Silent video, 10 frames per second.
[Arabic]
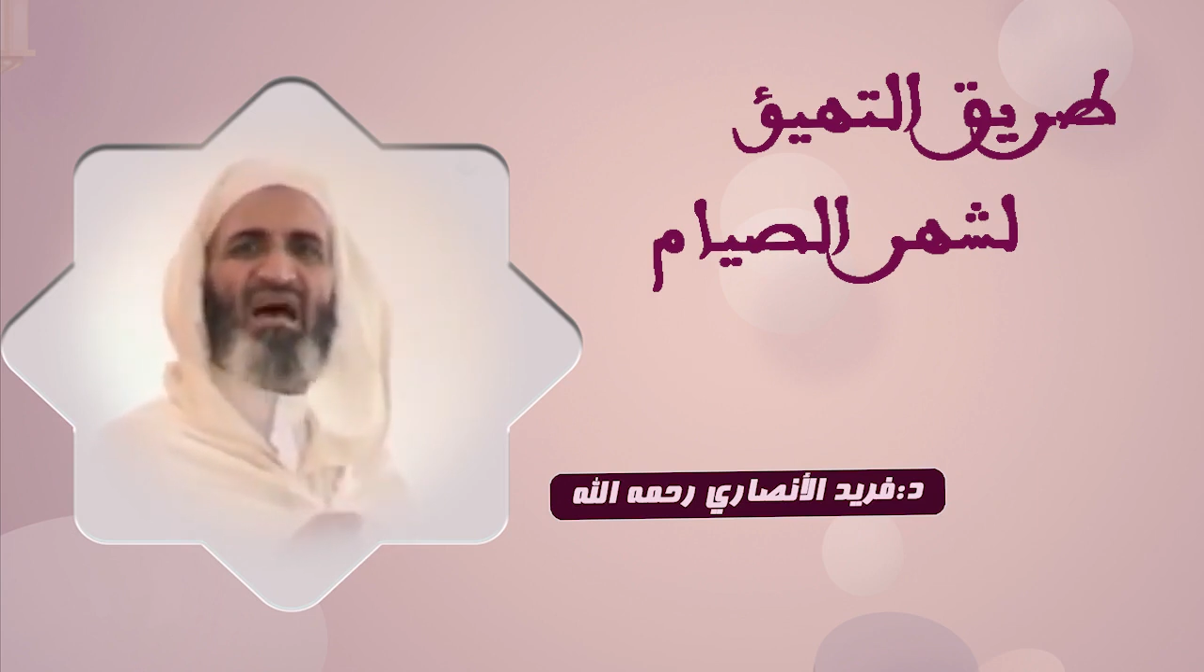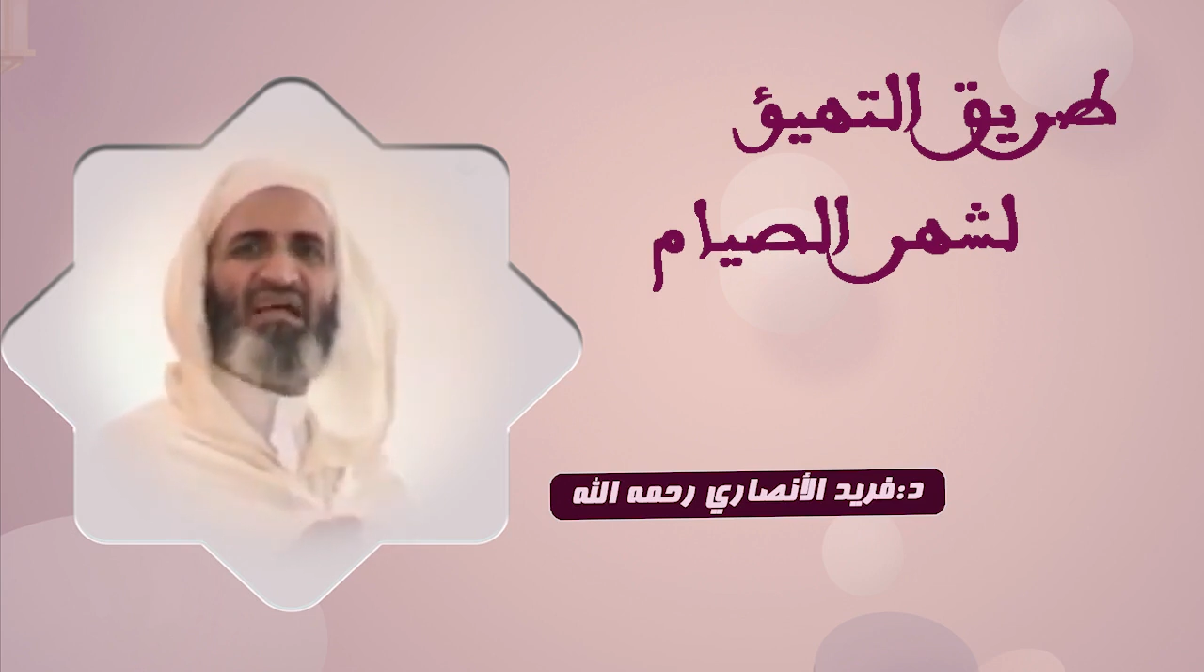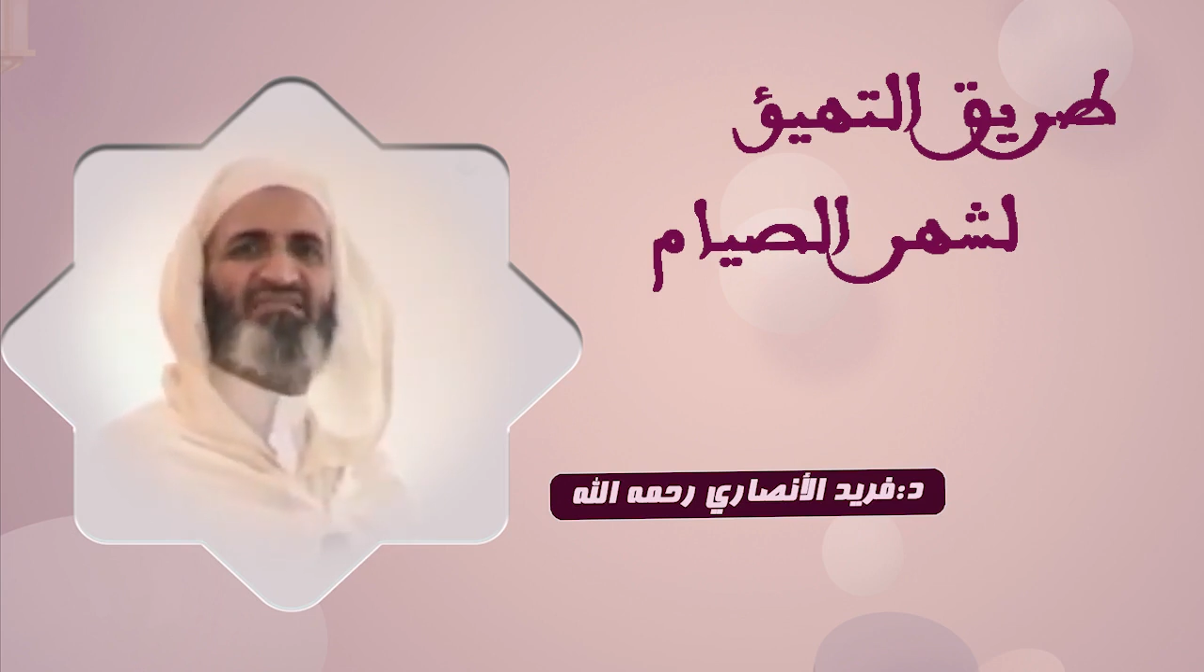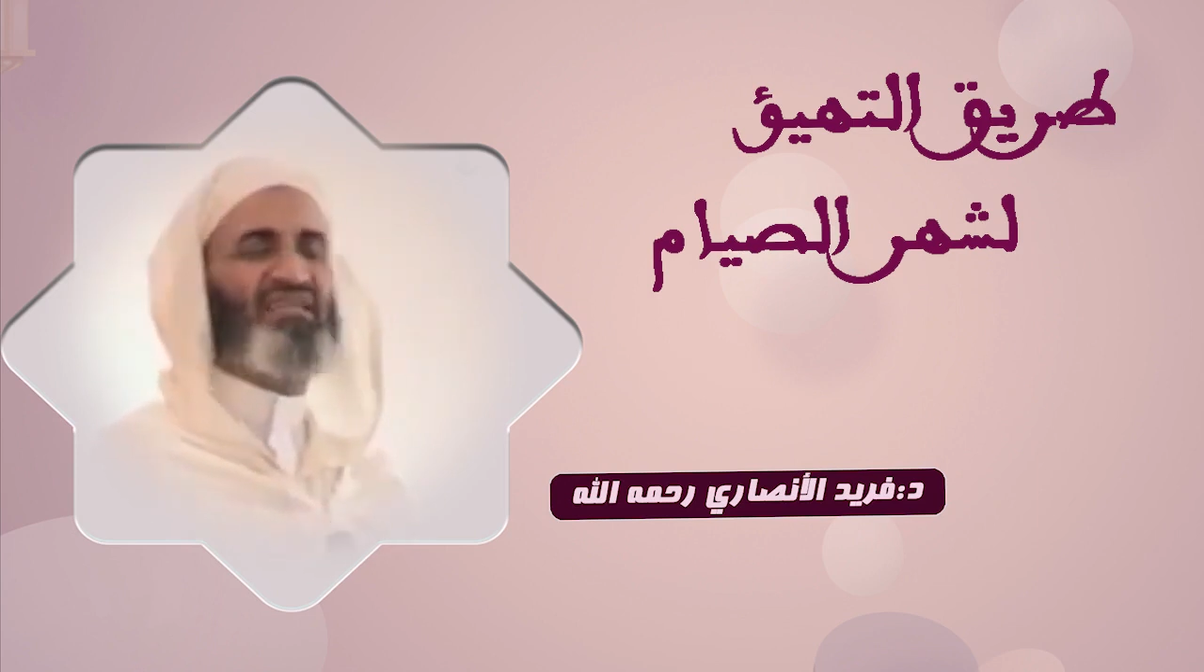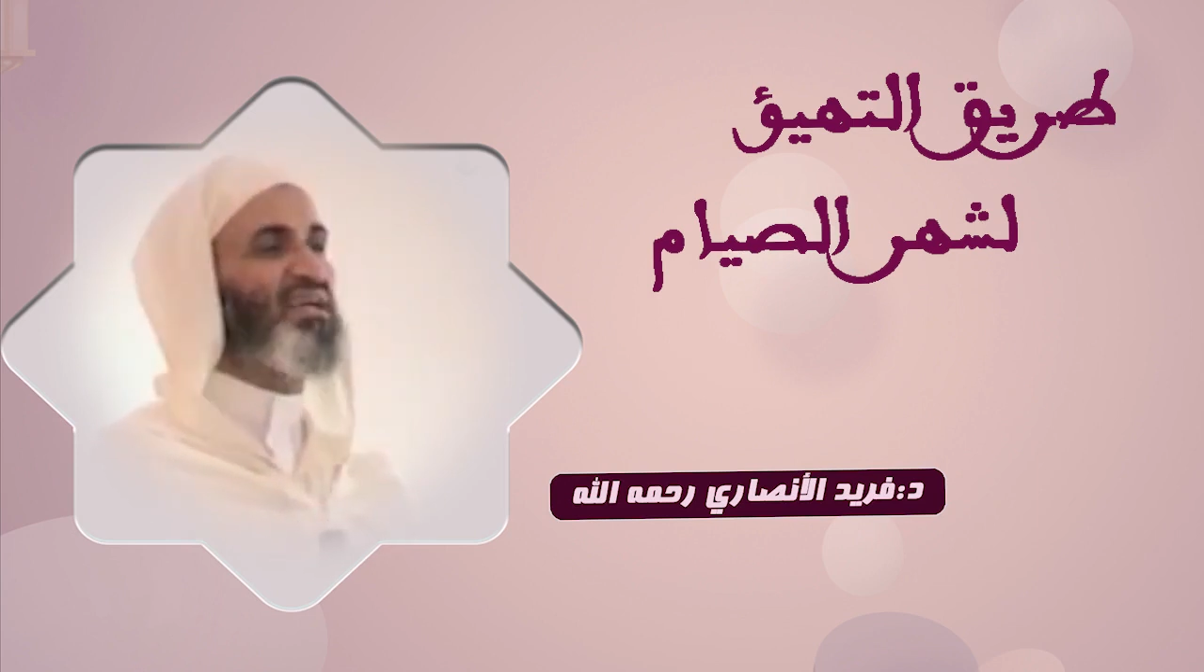
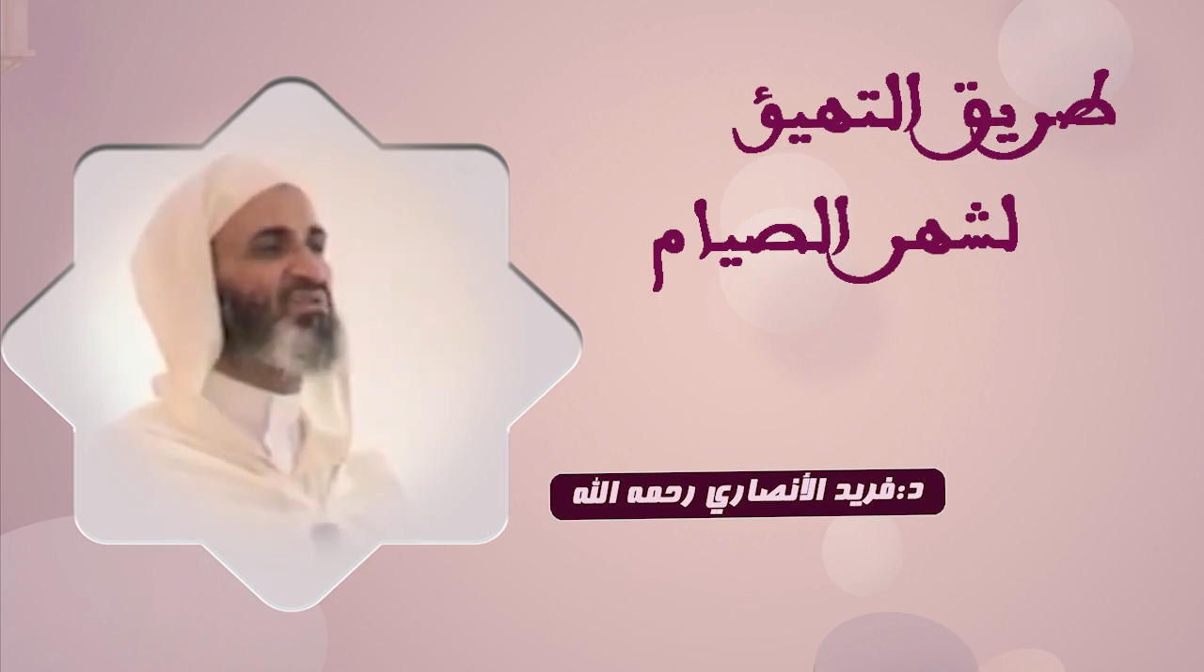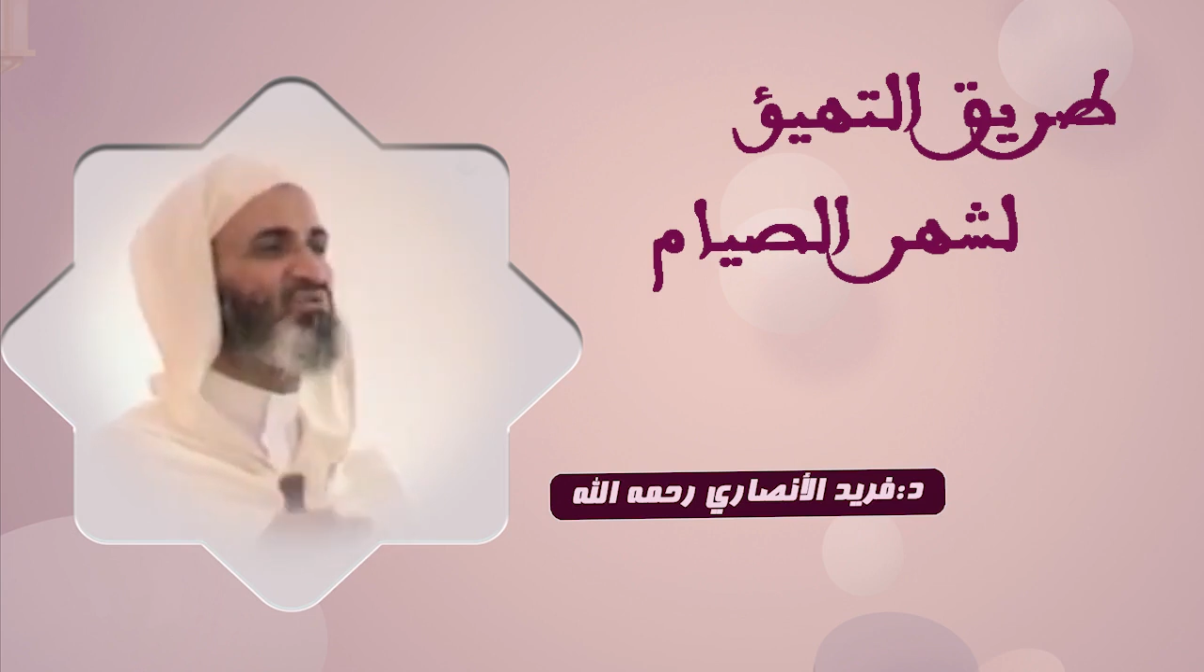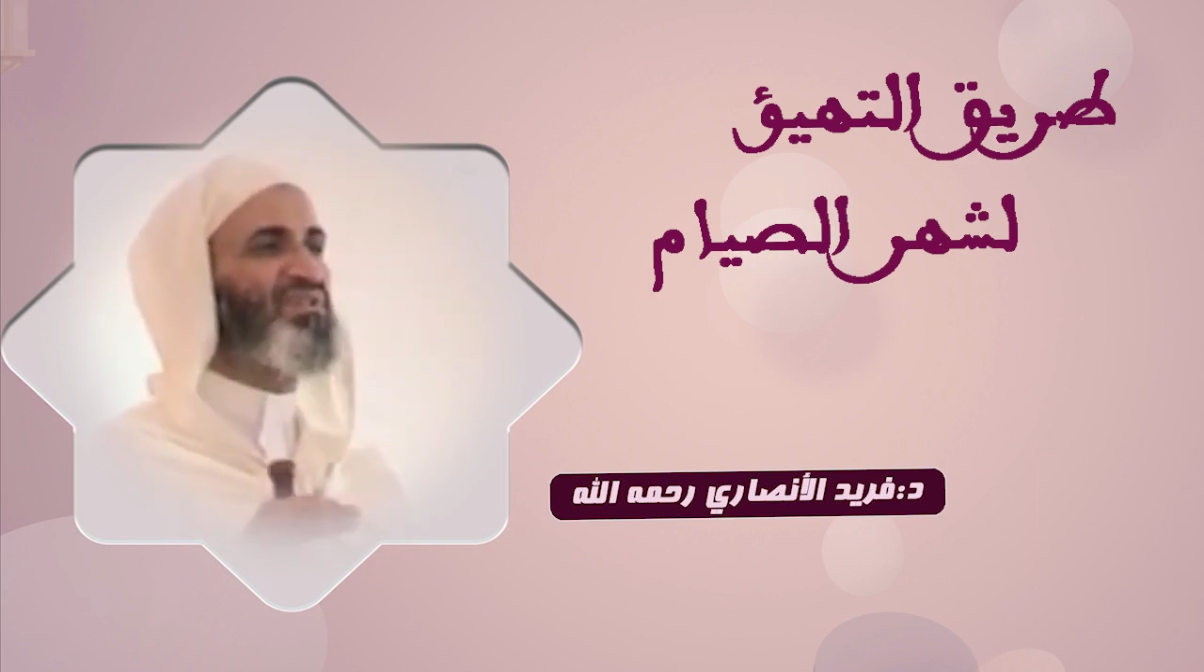ظلمة حتى